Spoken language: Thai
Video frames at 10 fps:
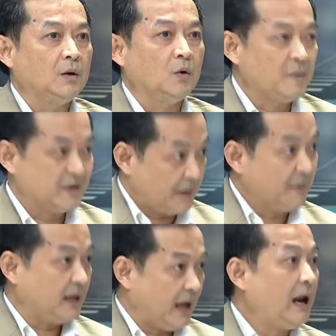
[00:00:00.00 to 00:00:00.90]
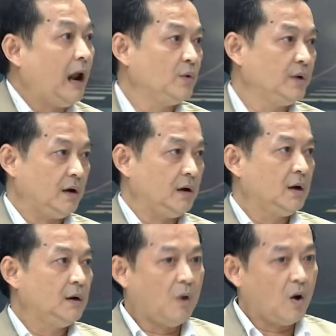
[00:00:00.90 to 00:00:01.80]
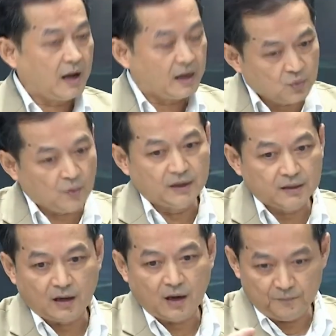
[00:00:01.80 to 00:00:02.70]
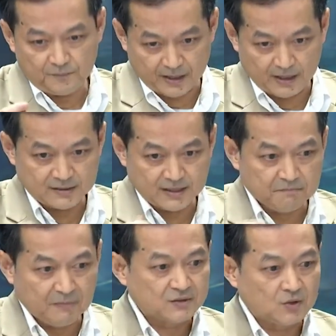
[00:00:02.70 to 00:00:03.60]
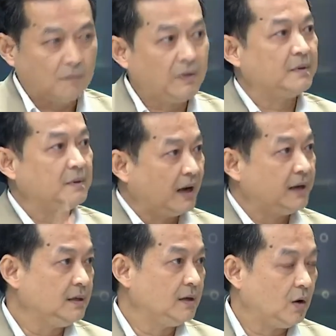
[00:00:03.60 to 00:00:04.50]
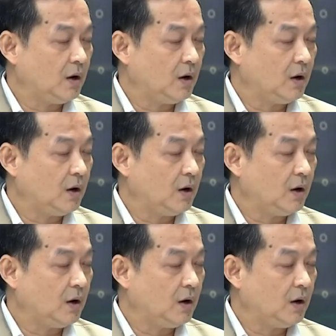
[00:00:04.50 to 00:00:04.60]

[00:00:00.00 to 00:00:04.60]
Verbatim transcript: ลงประชามติให้เราเนี่ยบอกแค่ทุกวันนี้ที่เขาเปลี่ยนจากบัตรสองใบเป็นใบเดียว